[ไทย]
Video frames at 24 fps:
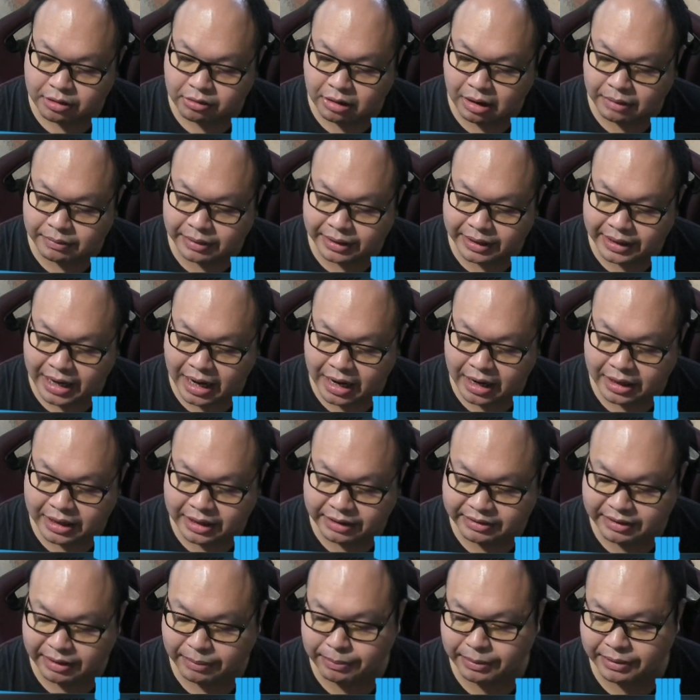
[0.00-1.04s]
ความเร็วในการเคลื่อน
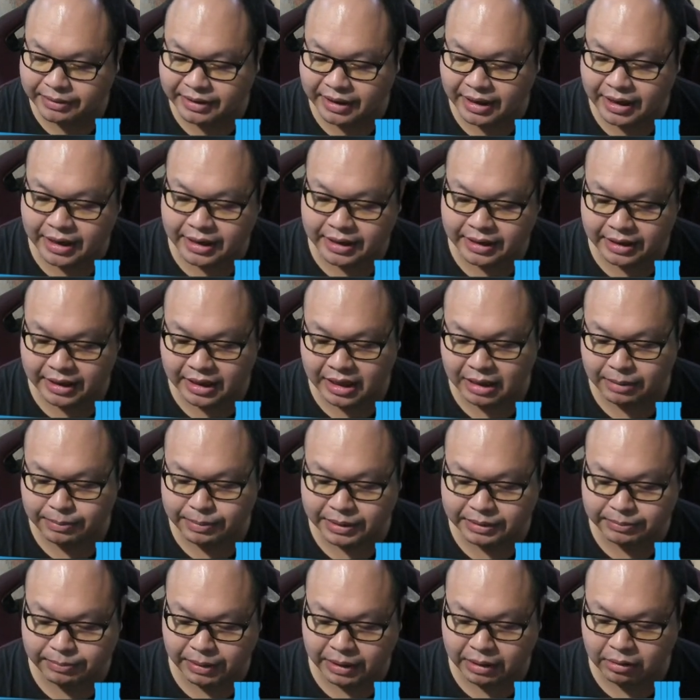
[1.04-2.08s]
ที่ 10%นะเป็
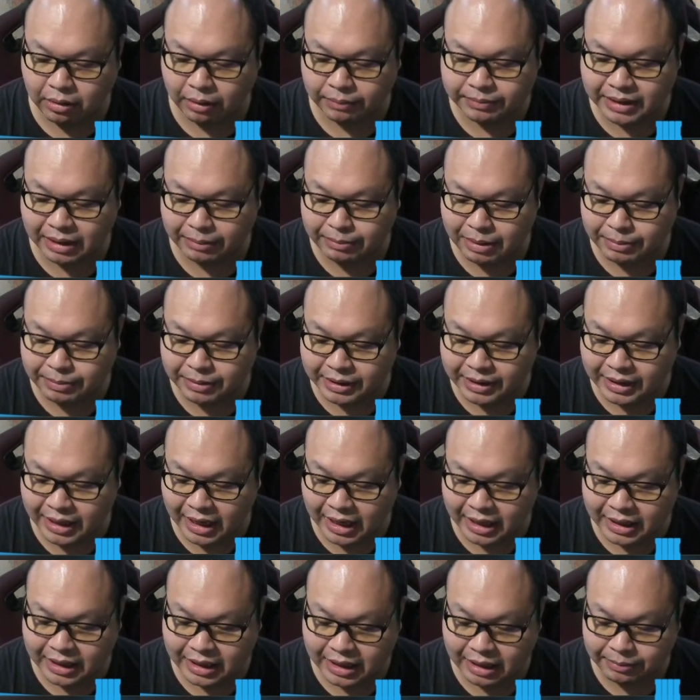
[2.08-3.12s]
นเป็นความสามารถพื้นฐา
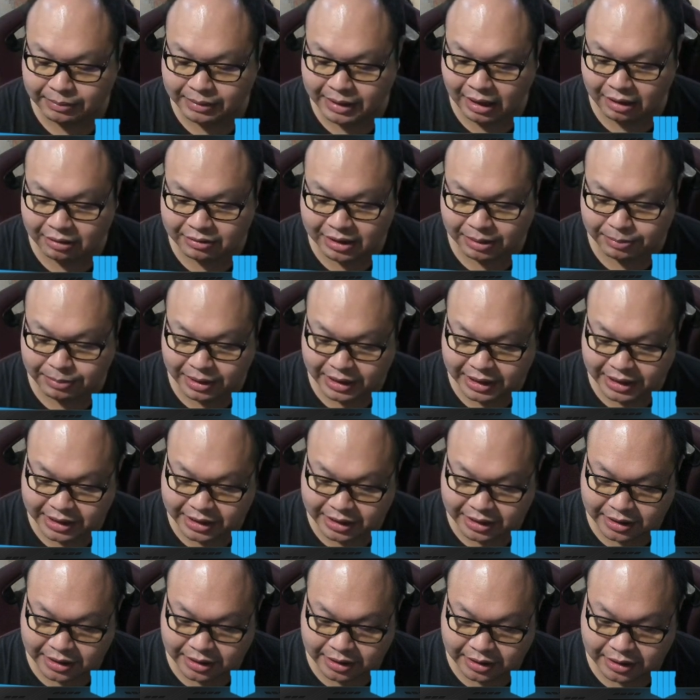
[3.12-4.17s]
นนะครับ90 อันนี้
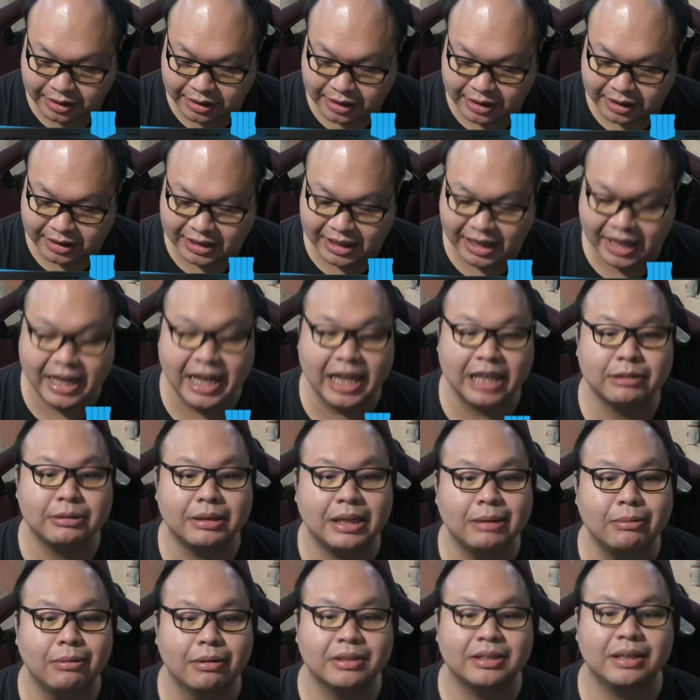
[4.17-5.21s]
คือได้ xc
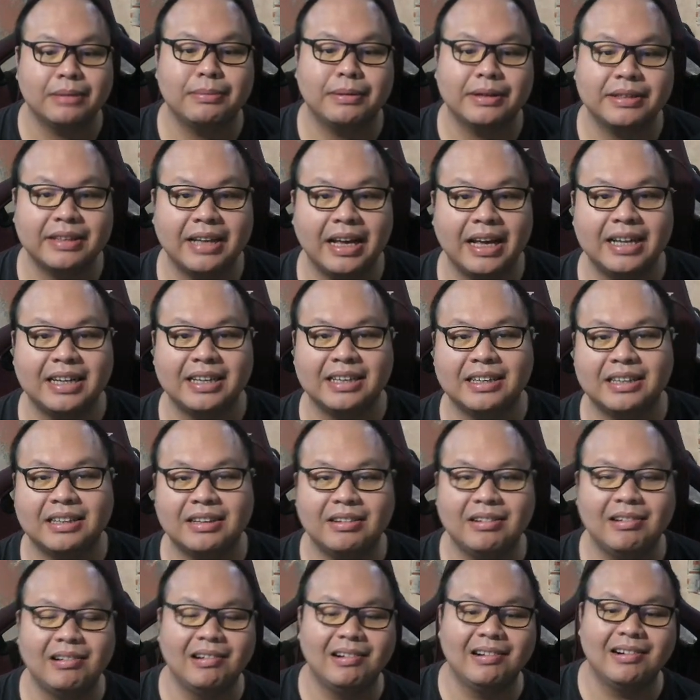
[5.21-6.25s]
บวก
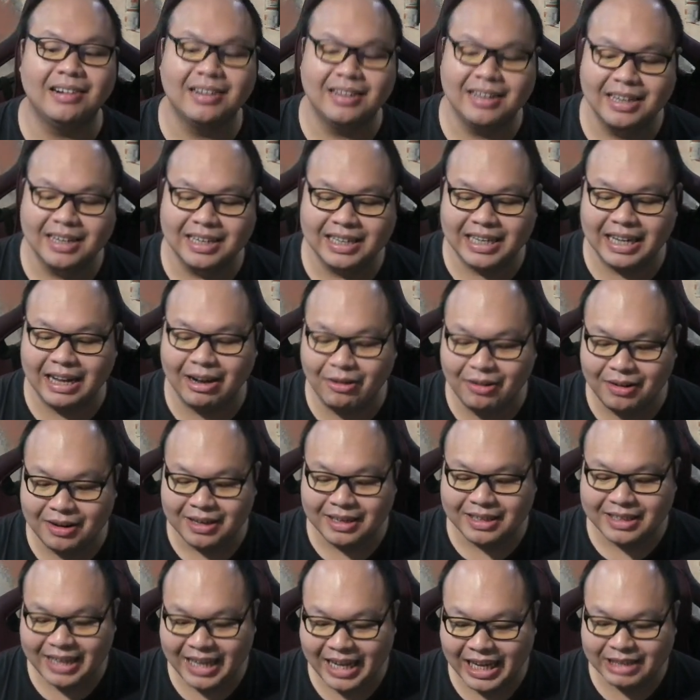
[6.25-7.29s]
10%เดี๋ยว
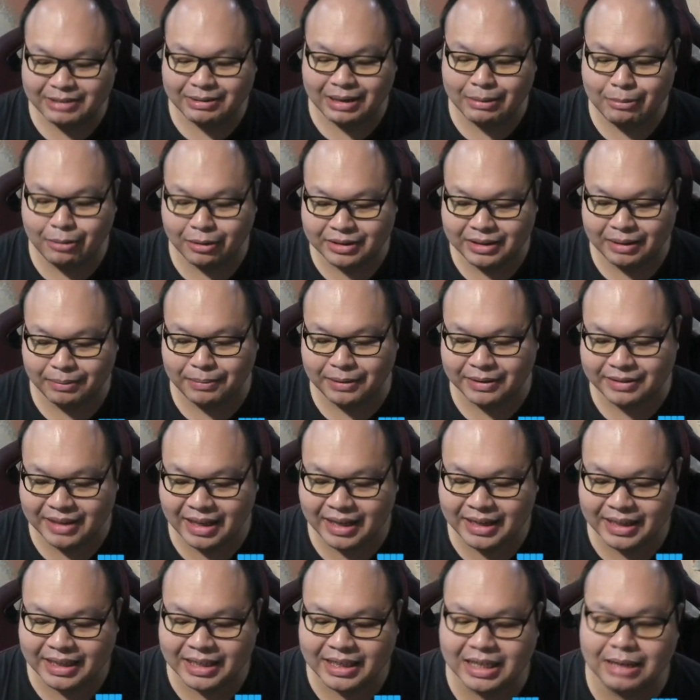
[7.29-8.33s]
ได้ xc บวก10%
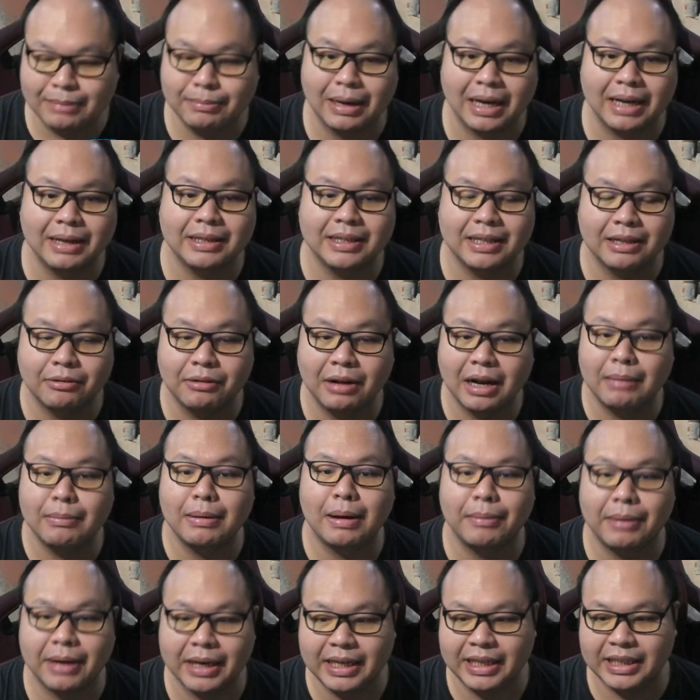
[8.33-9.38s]
นี่คือหมายถึงว่าแบ
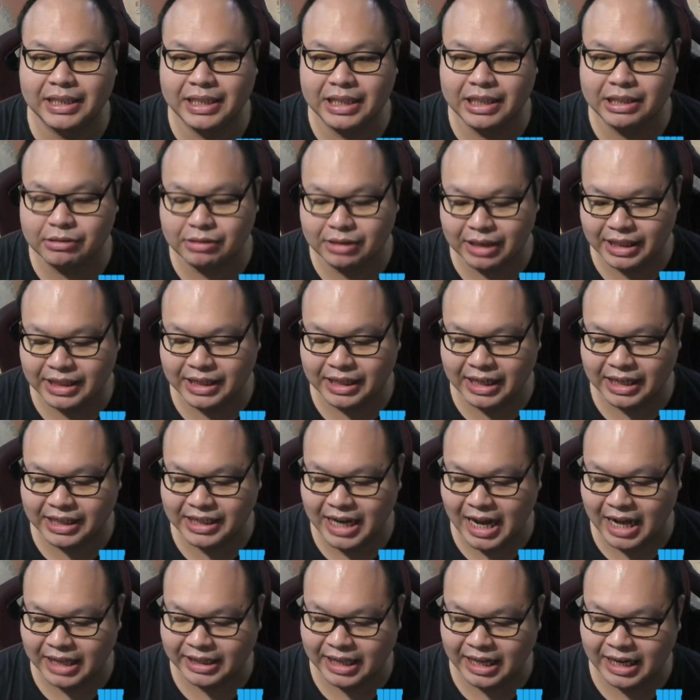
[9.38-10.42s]
บไอ้ที่อยู่ในใน
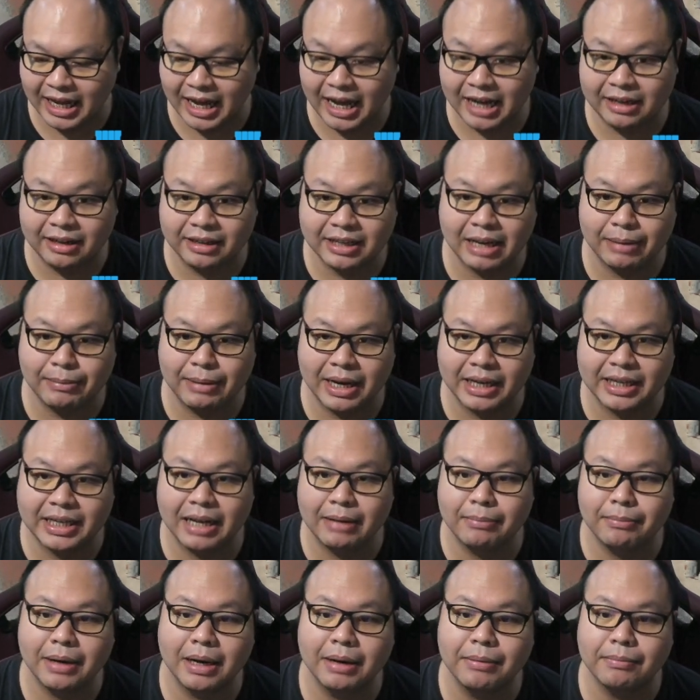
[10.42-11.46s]
ฉากแต่ละอัน แล้วเก็บไอเท
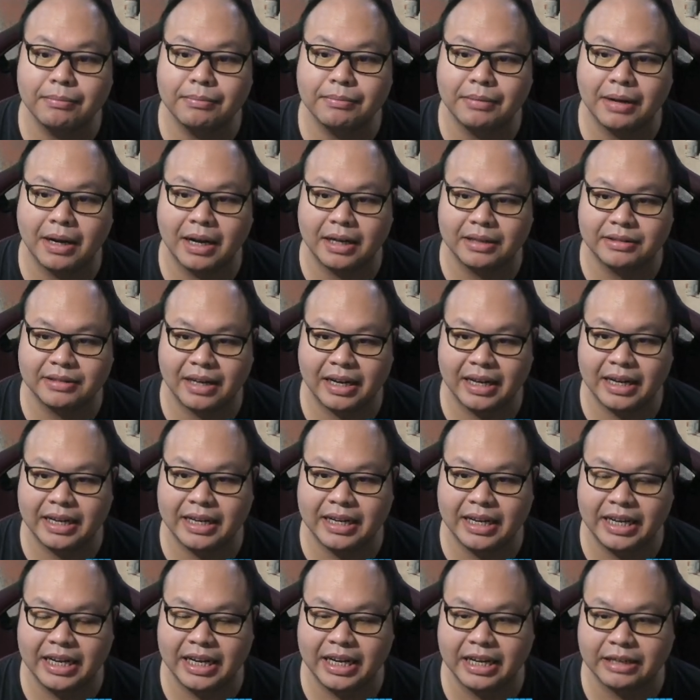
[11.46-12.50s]
มเพิ่มอ่าจะได้
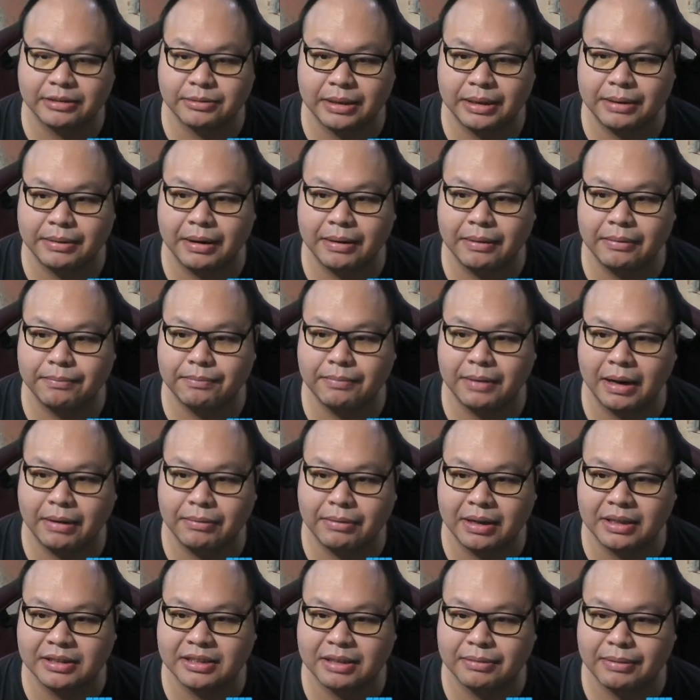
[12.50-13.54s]
exc เพิ่มเพิ่ม
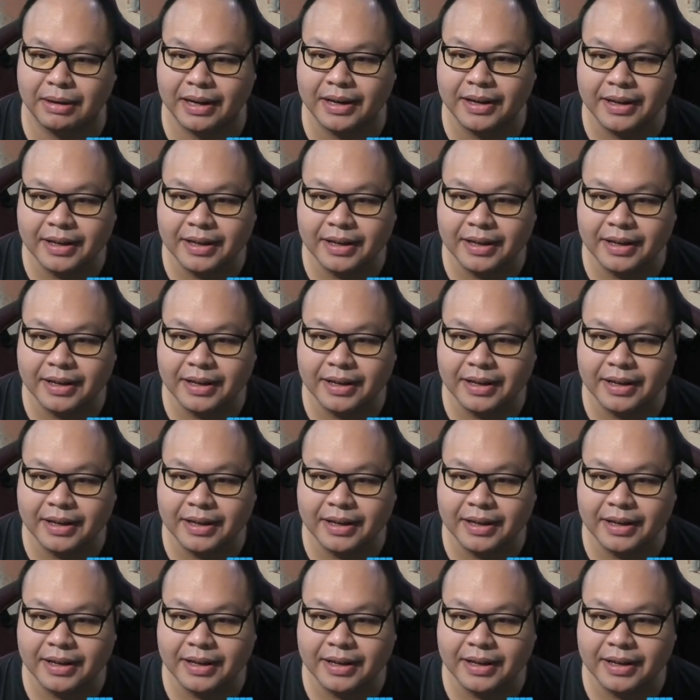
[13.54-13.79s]
ขึ้นใช่ไหม